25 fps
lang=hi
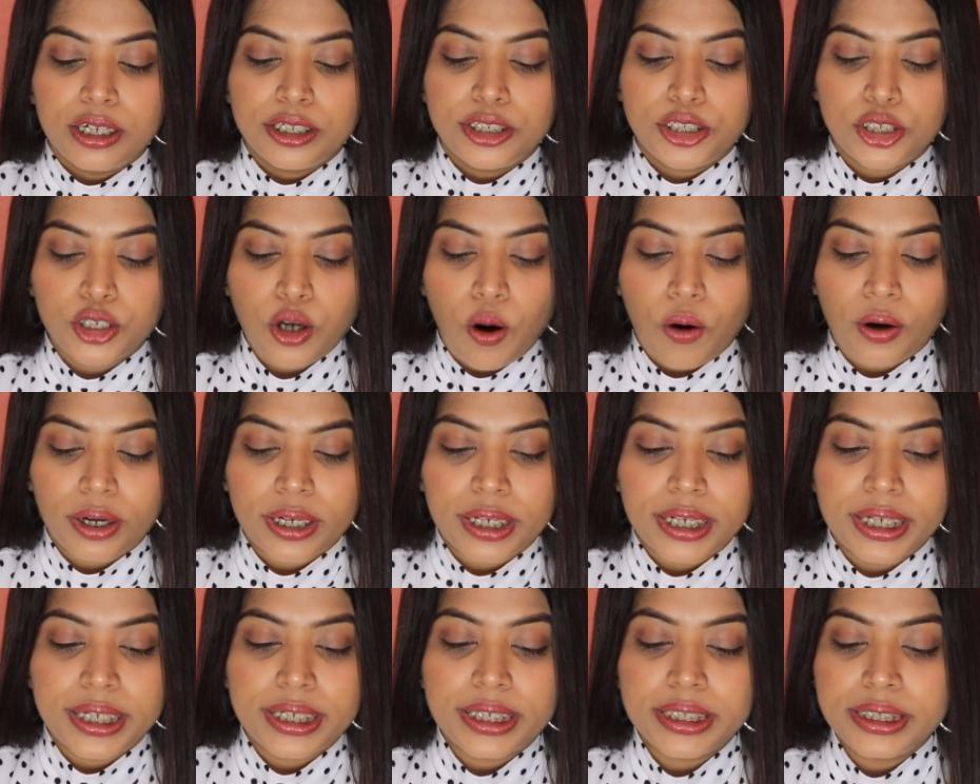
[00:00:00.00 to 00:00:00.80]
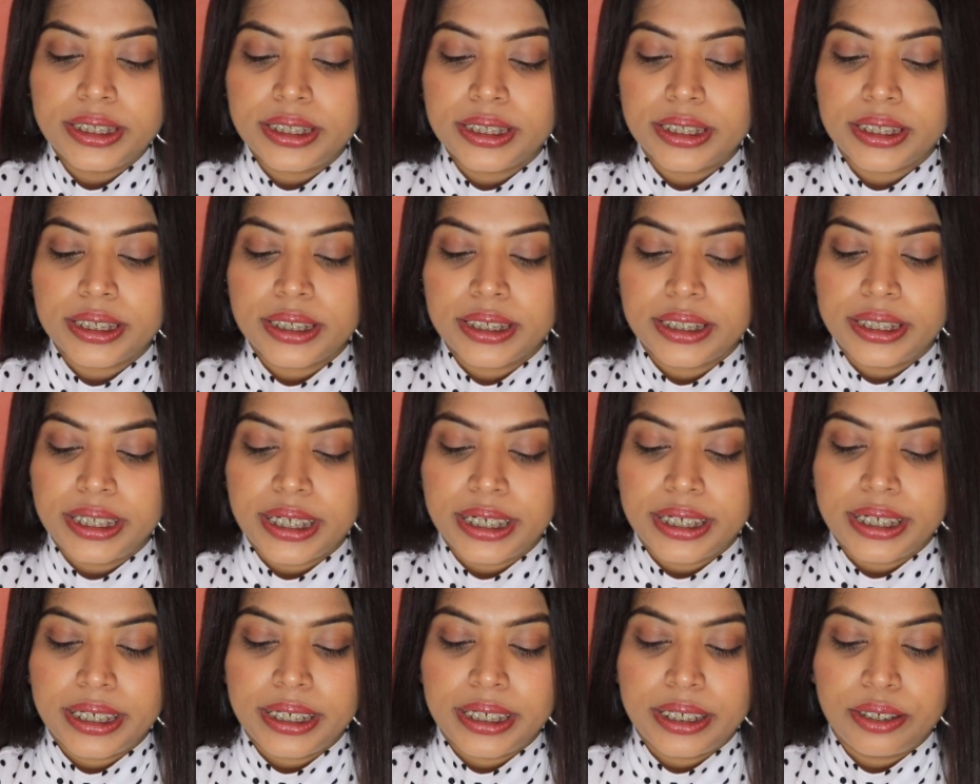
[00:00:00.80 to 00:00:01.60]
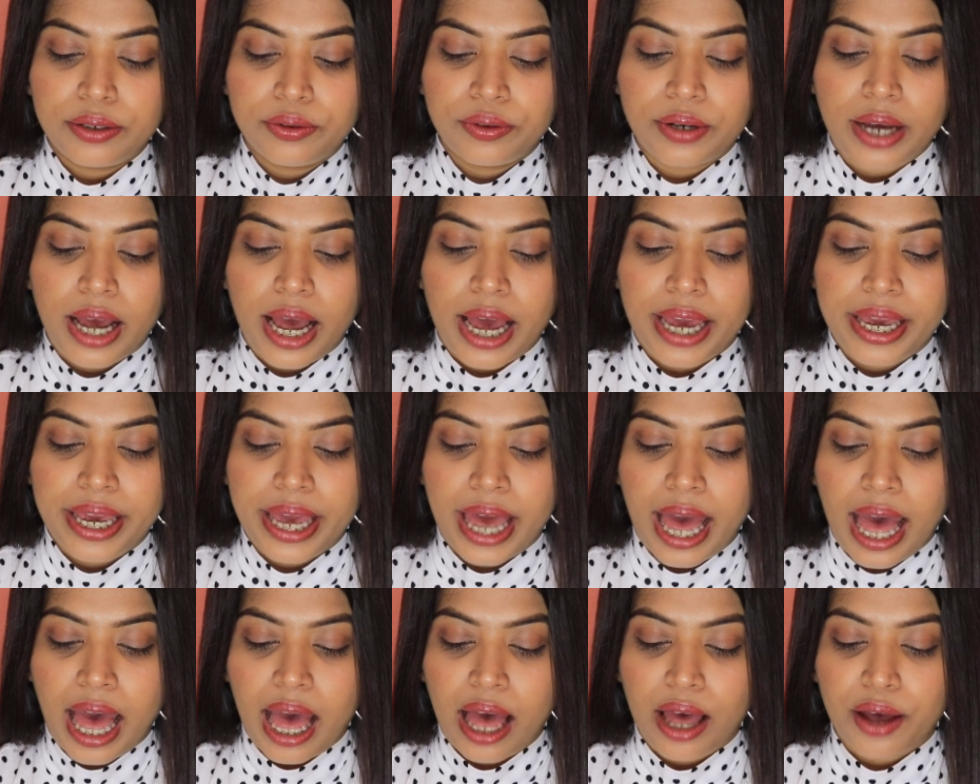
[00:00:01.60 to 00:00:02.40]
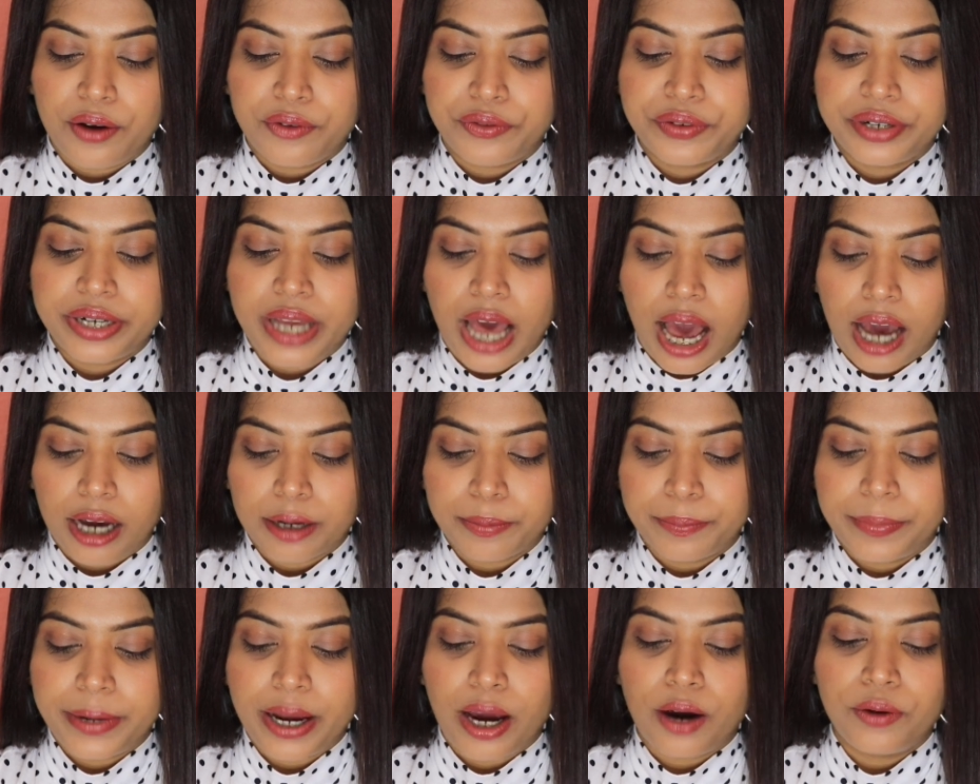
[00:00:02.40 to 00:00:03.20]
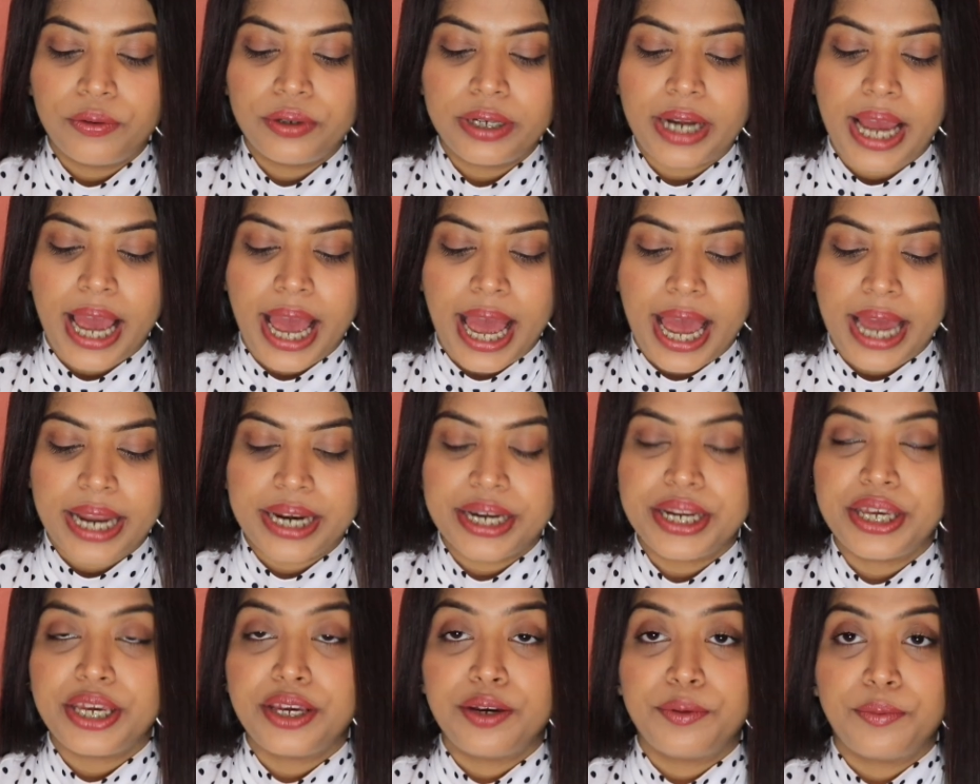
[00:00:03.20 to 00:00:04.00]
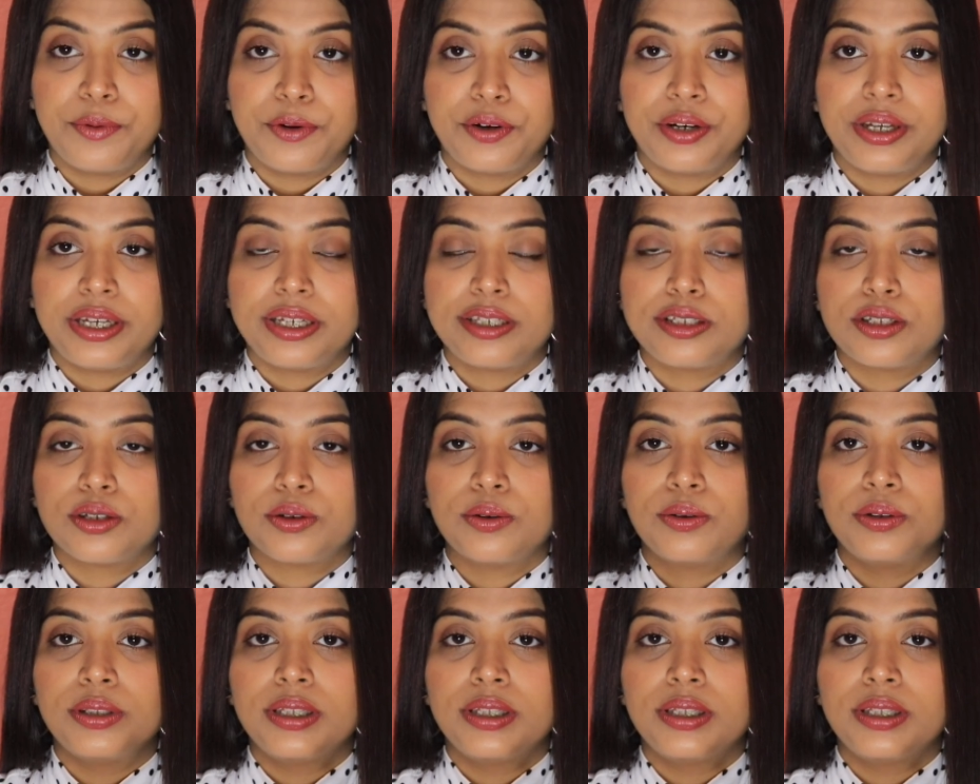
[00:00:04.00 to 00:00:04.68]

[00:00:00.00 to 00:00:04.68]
चॉकलेट देन आई हैव डार्क ब्राउन एंड इवनी सो